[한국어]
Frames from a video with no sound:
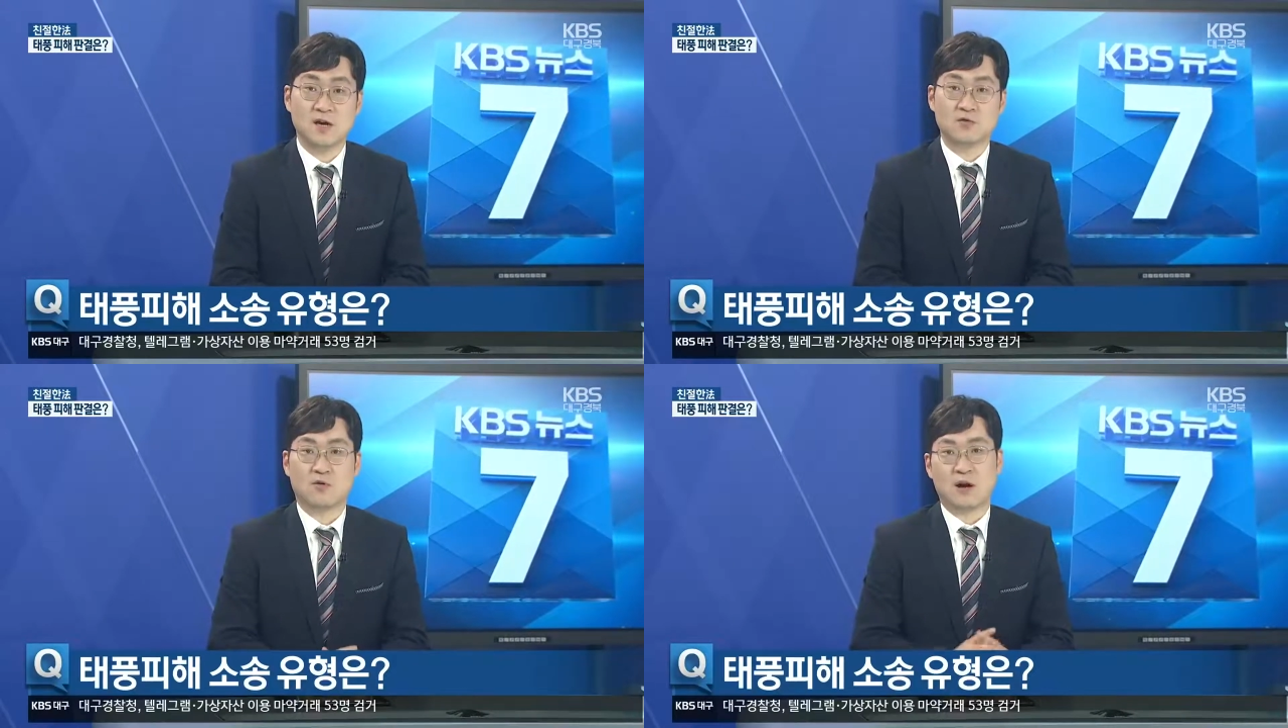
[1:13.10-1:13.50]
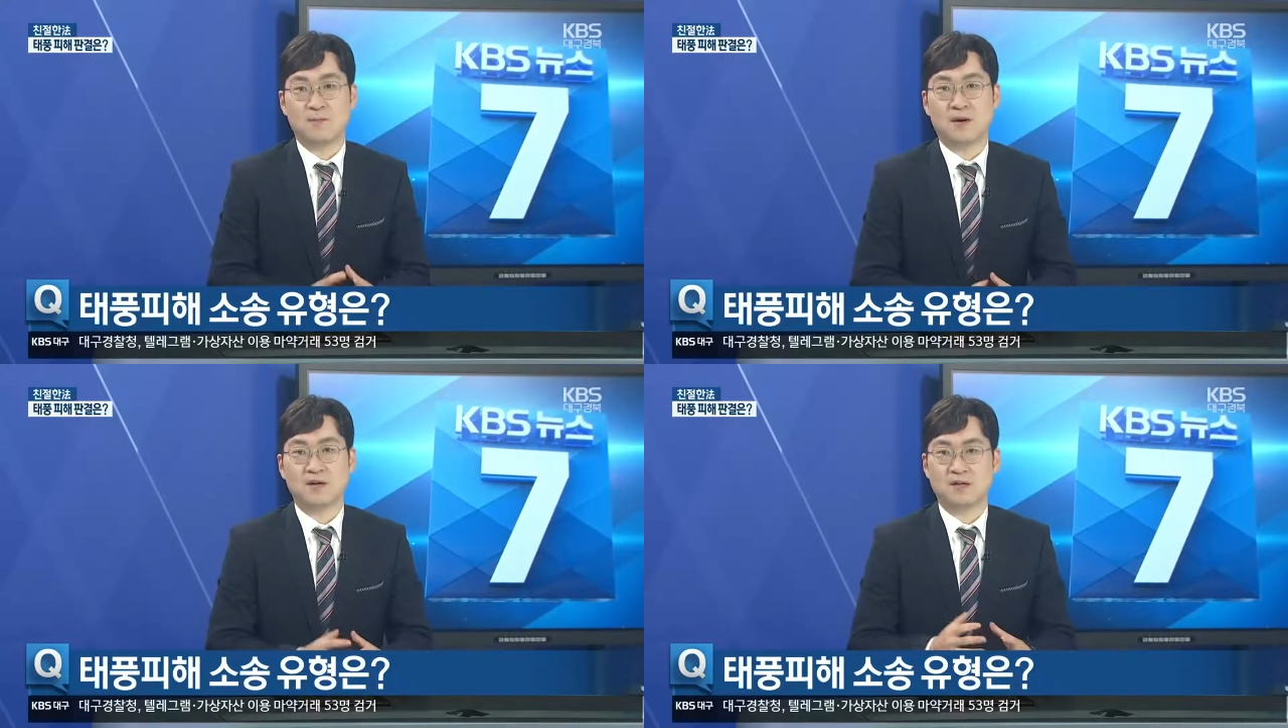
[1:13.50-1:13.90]
또
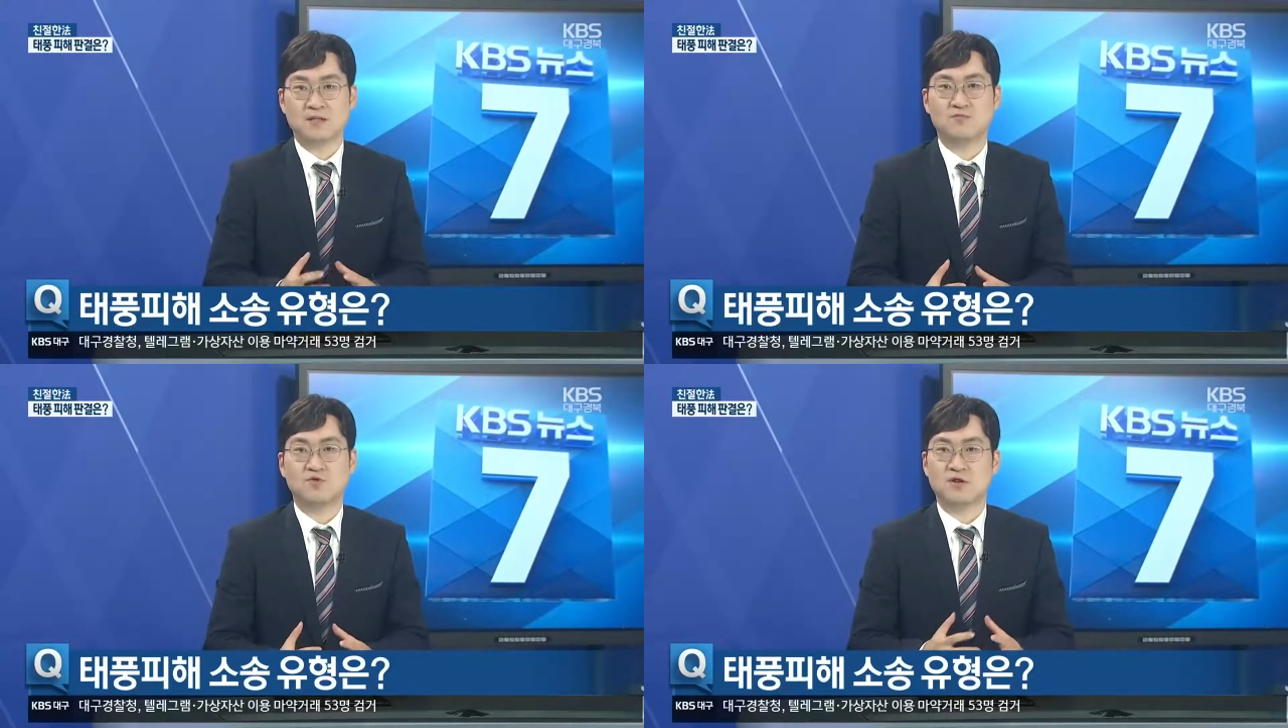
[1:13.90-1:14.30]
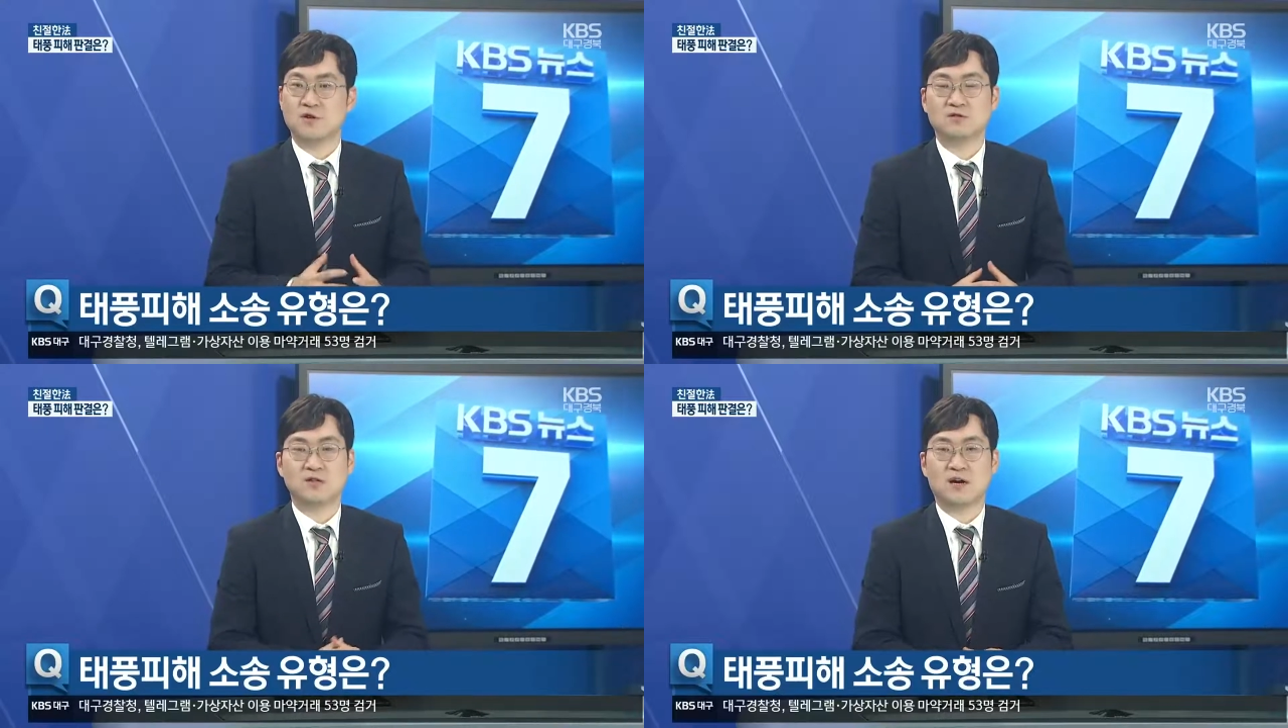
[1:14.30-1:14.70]
간판이나 창문이
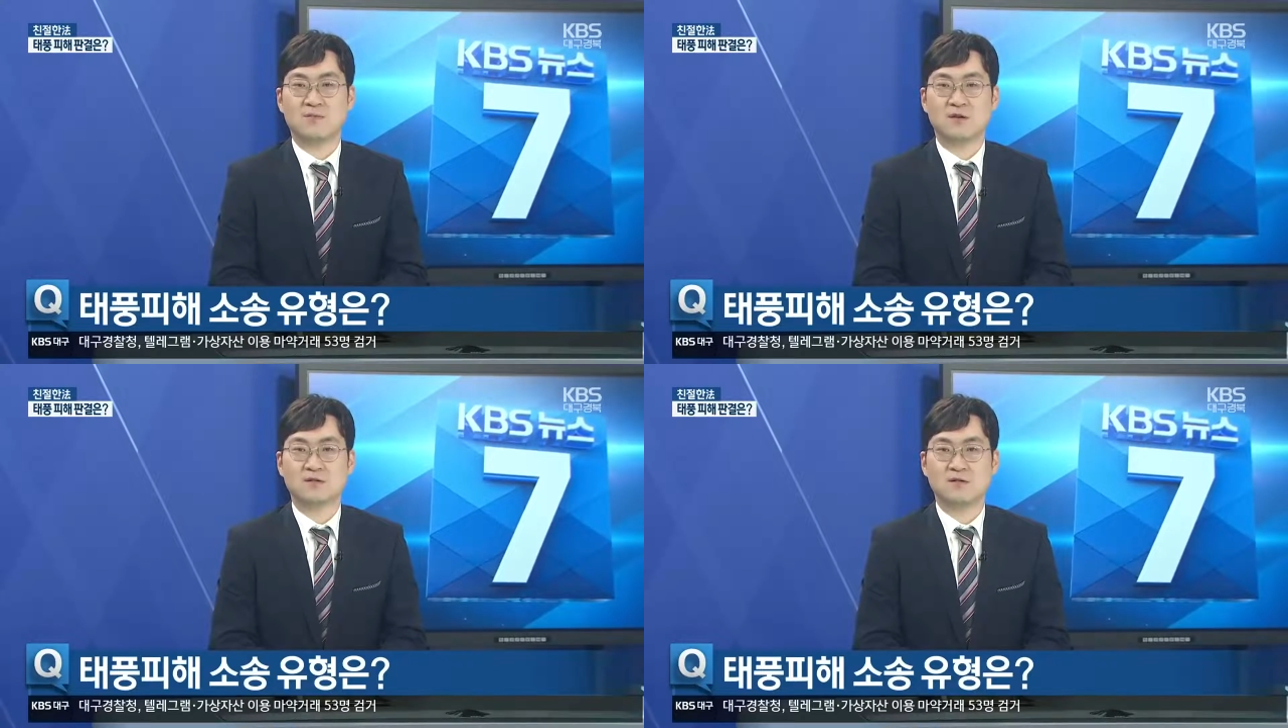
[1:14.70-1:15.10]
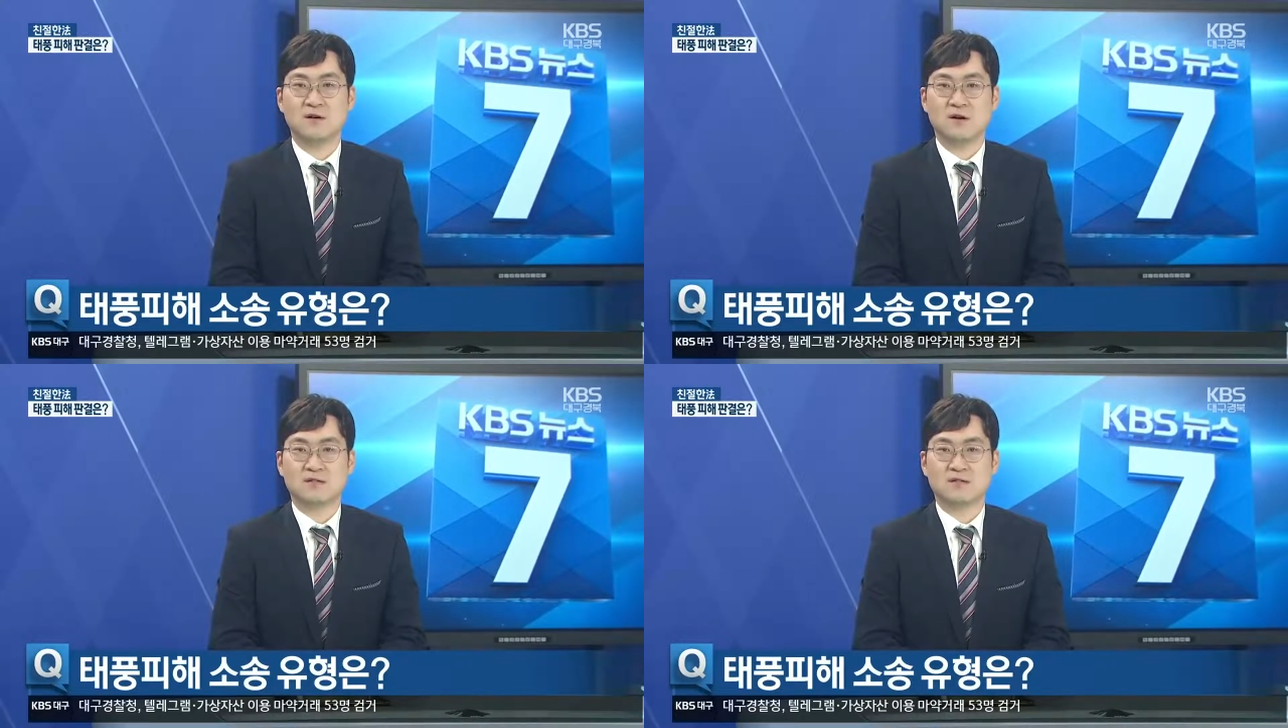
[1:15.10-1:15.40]
떨어져 나가면서